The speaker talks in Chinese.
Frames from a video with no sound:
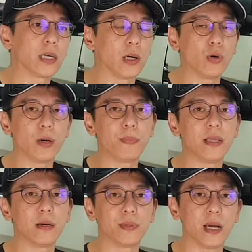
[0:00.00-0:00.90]
也会
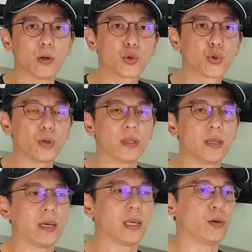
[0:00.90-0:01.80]
变得比较顺一
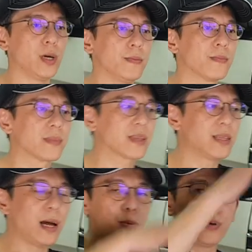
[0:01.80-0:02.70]
点，因为
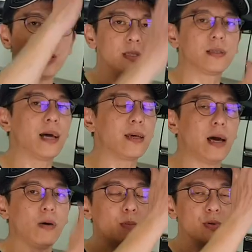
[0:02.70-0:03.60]
它不会，它的
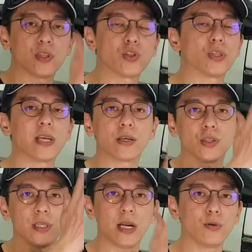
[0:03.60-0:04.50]
弹簧不是直上
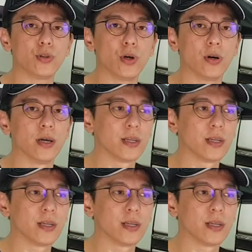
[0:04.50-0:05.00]
直下的运动，